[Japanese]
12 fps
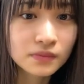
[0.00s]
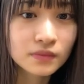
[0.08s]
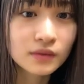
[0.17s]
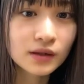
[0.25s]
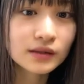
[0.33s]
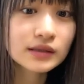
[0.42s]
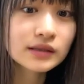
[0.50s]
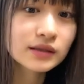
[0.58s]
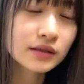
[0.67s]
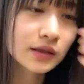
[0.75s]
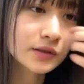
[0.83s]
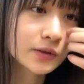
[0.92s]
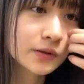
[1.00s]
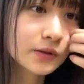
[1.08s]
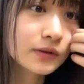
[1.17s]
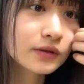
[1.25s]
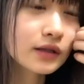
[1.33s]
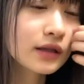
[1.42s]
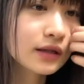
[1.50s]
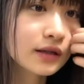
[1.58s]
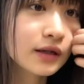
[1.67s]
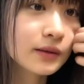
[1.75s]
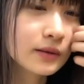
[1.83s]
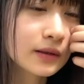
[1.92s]
秋になて食欲出てき
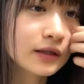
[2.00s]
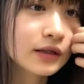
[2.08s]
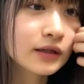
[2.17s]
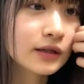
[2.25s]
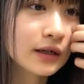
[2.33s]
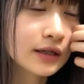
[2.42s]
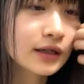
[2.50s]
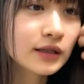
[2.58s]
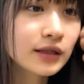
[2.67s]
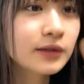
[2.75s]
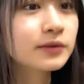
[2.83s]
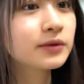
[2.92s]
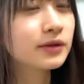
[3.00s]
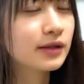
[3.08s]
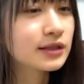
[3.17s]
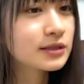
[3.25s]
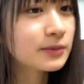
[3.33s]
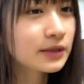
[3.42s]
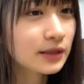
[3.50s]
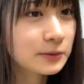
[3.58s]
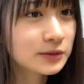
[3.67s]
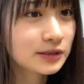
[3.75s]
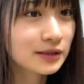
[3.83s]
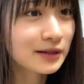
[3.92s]
たあありがたいことに夏バテも
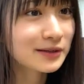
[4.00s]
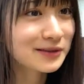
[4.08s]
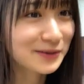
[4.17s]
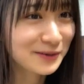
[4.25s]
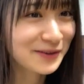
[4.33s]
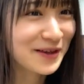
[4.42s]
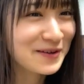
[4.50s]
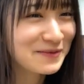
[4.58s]
しなかったのね